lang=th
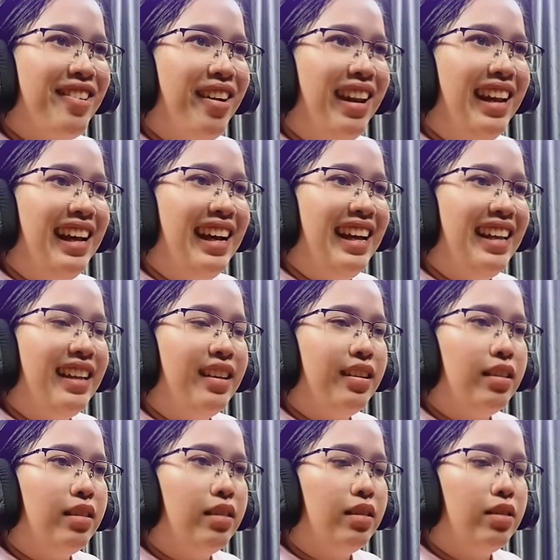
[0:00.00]
กดเลย
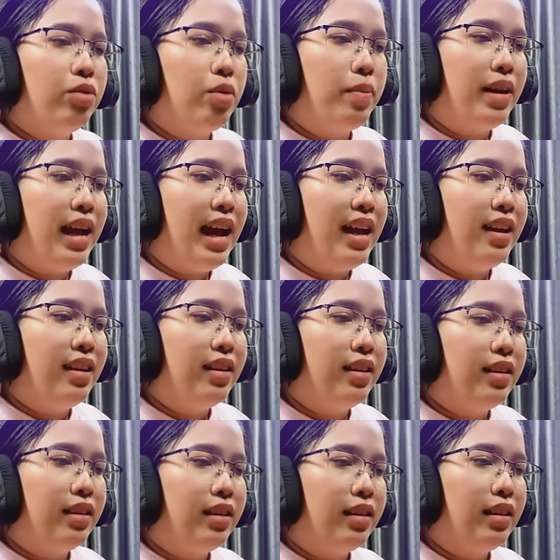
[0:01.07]
กดไม่ได้
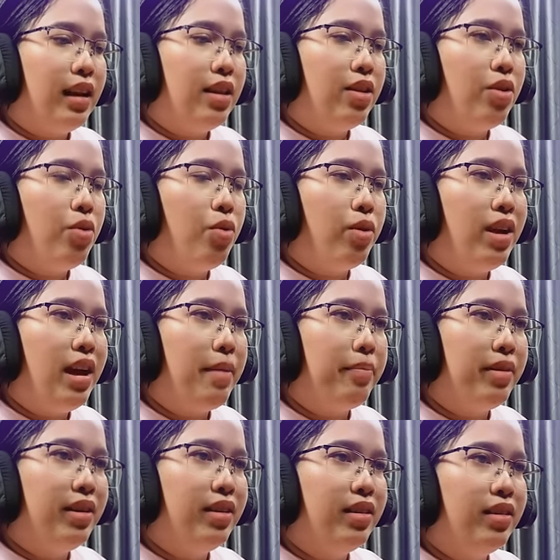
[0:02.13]
น่าจะต้องกดด้วยแฮม
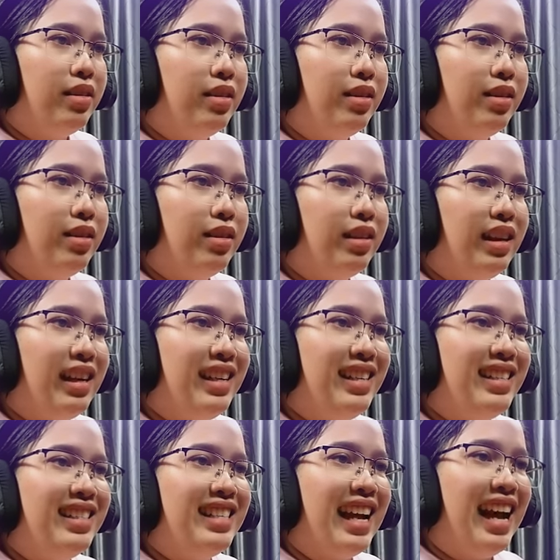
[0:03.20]
เมอร์
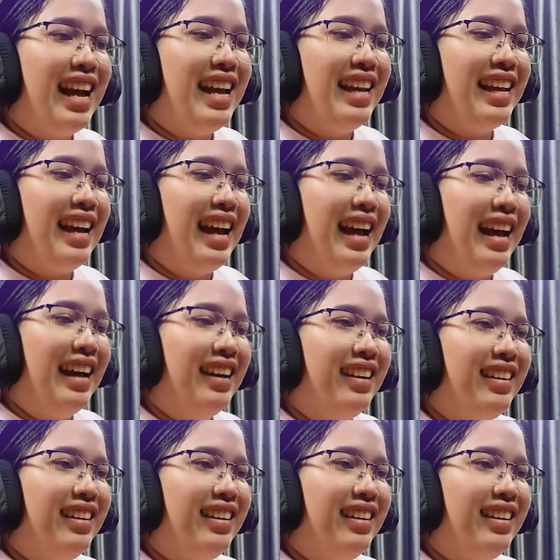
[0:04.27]
ใช่ค่ะ